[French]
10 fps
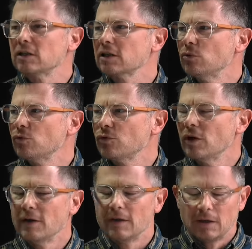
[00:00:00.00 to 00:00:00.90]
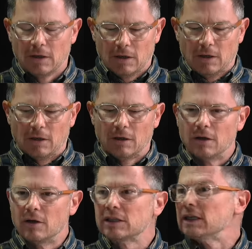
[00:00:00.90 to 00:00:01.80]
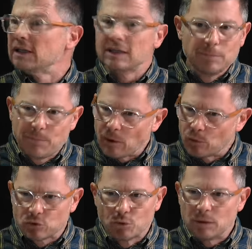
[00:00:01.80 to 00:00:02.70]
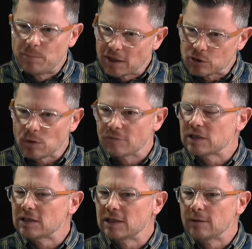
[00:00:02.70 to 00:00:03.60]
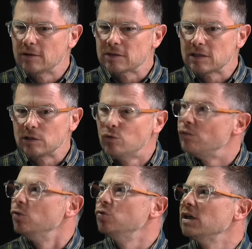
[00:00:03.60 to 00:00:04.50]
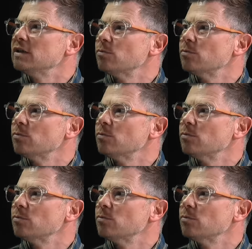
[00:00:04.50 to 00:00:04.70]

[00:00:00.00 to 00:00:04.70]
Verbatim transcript: Triumph. Mm. Euh, qui était hyper onctueux, hyper suave. C'était du velouté ce